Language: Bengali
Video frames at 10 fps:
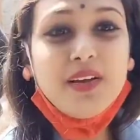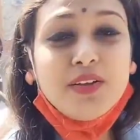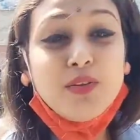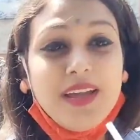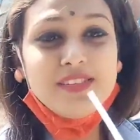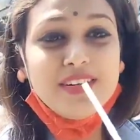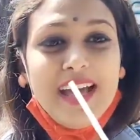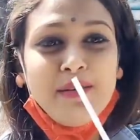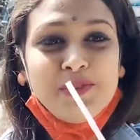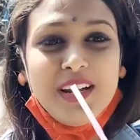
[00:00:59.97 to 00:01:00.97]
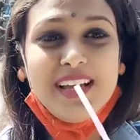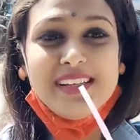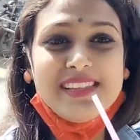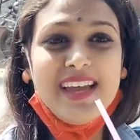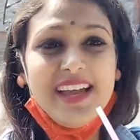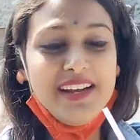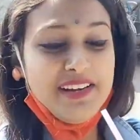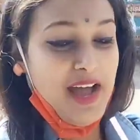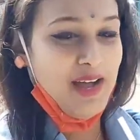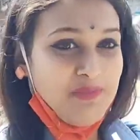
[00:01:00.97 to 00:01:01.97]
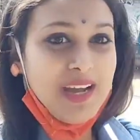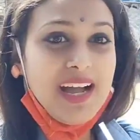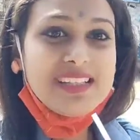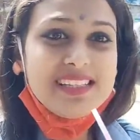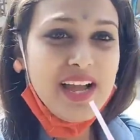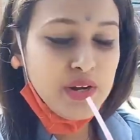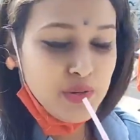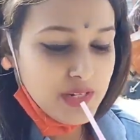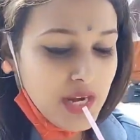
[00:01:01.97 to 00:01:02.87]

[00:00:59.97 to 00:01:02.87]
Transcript: তো এই যে ডাব চলে এসছে ডাব কাটছি এখন